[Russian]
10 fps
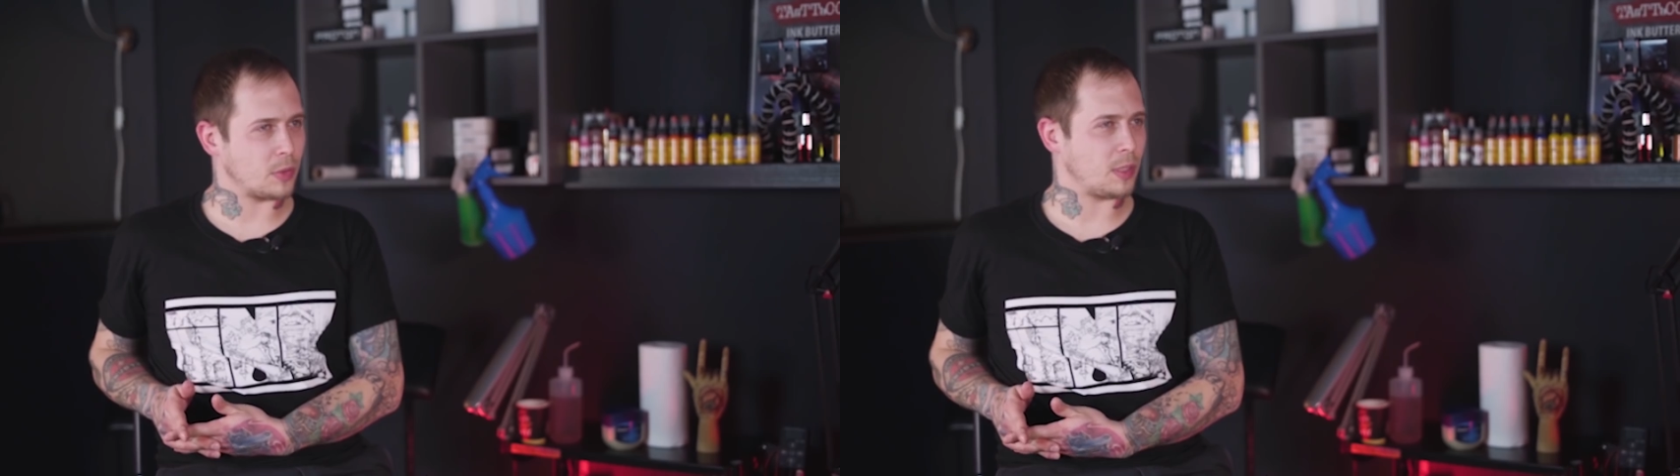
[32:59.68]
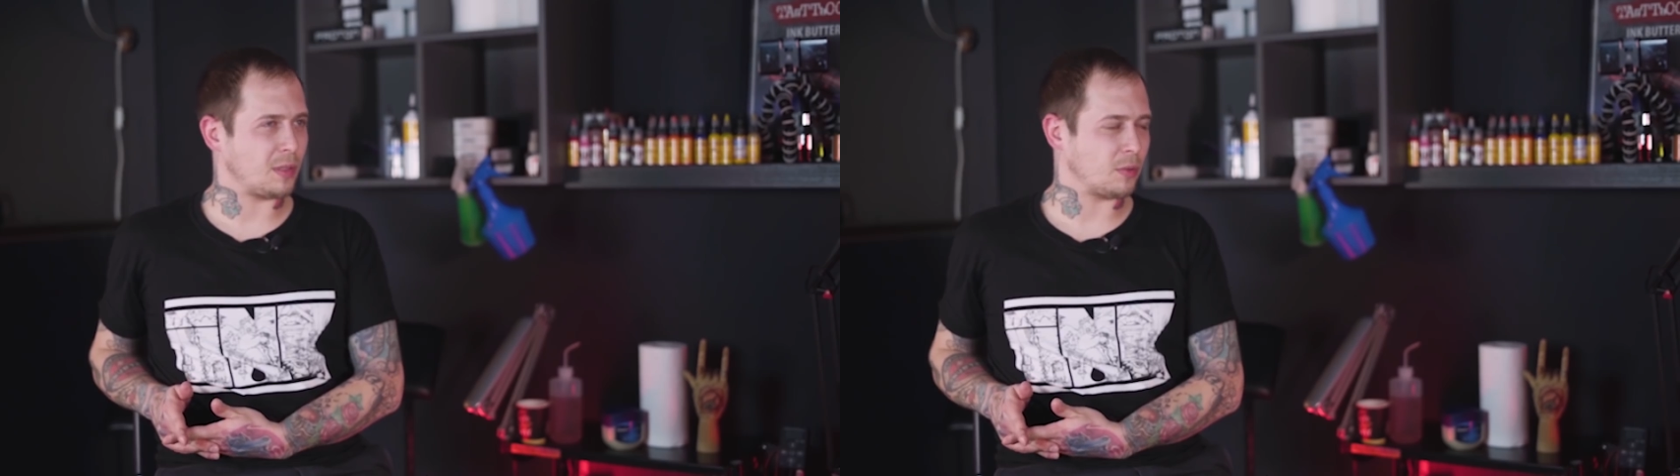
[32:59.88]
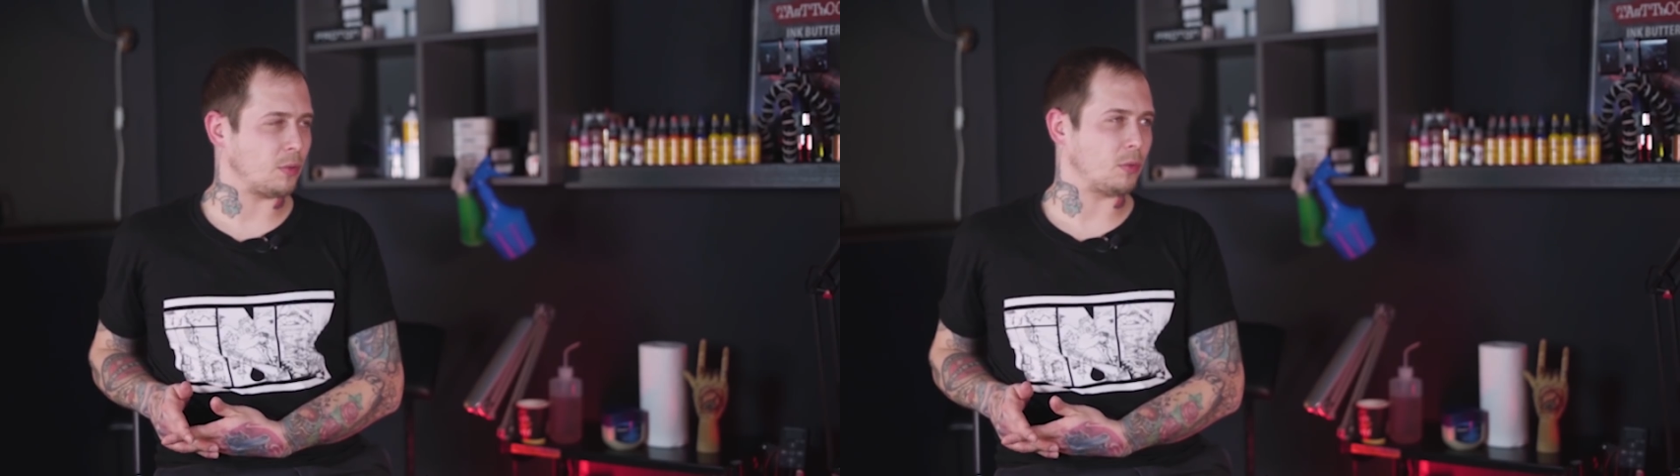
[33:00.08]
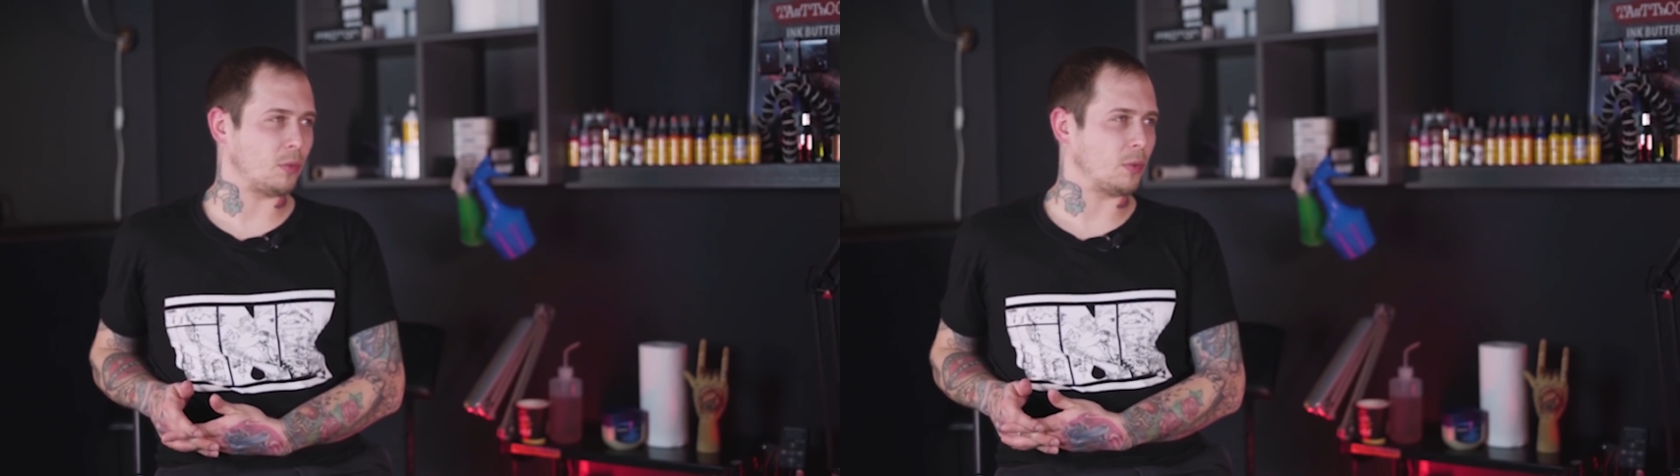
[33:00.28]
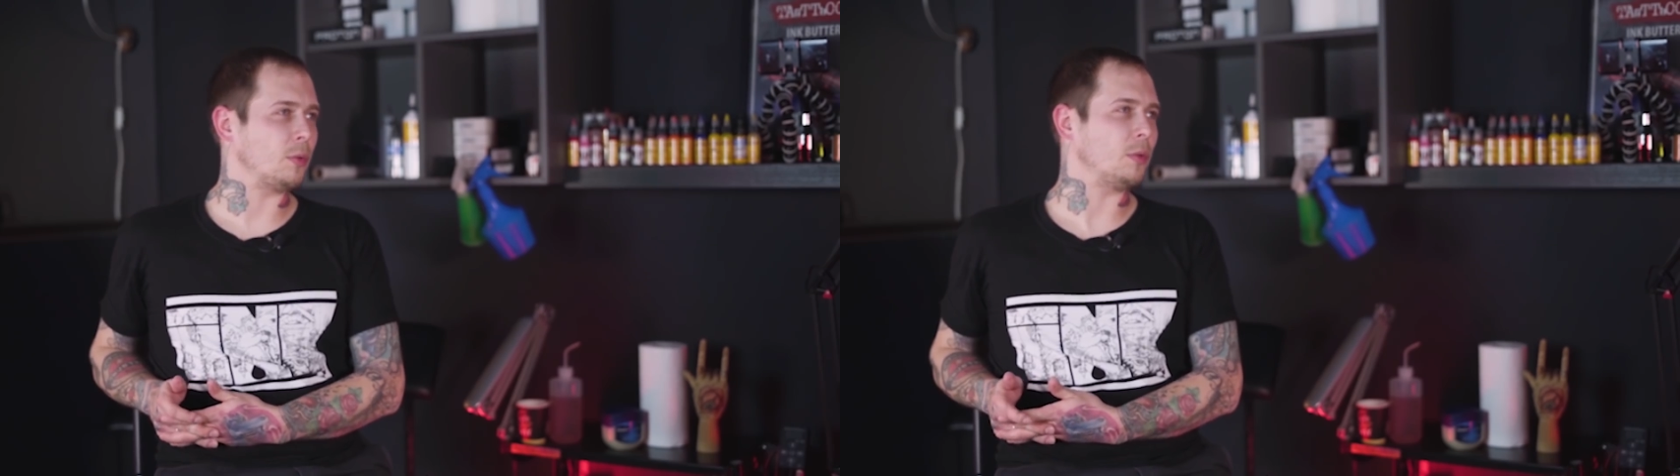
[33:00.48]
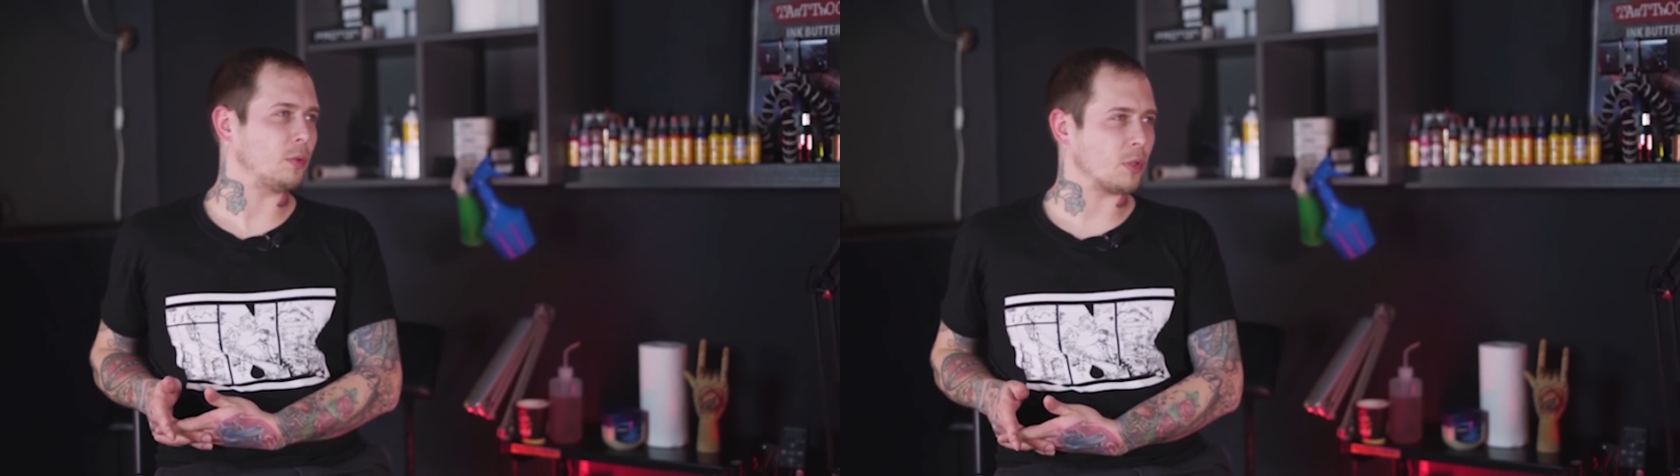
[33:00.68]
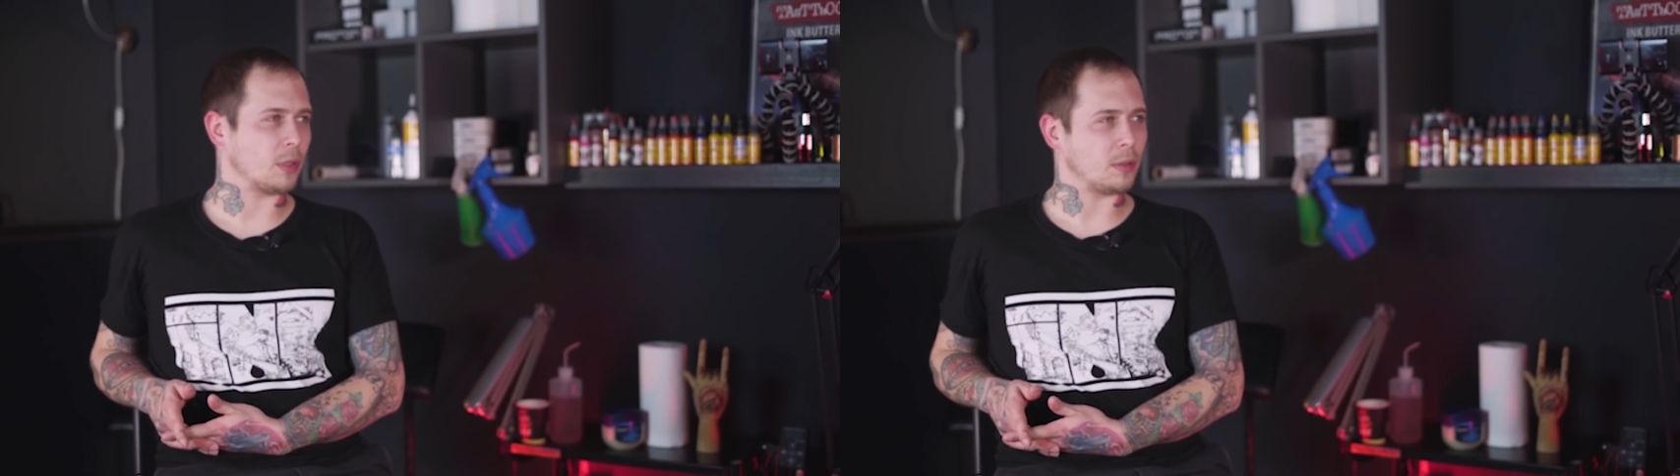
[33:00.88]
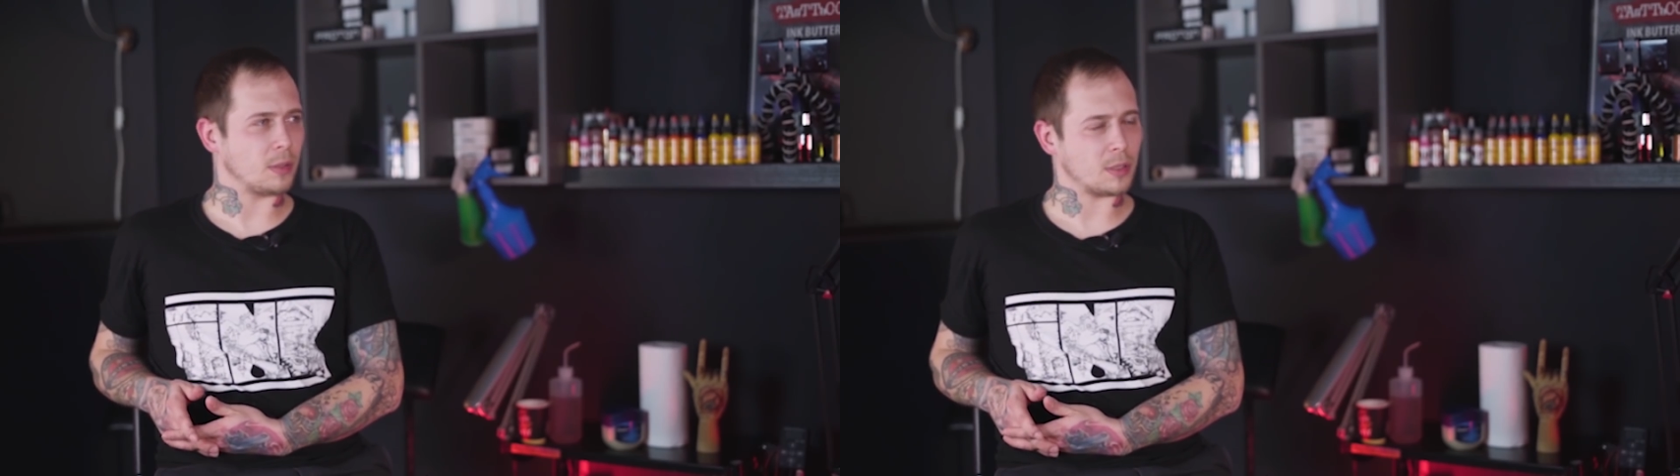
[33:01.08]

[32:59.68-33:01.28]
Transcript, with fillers: друзей, кто татуирует уже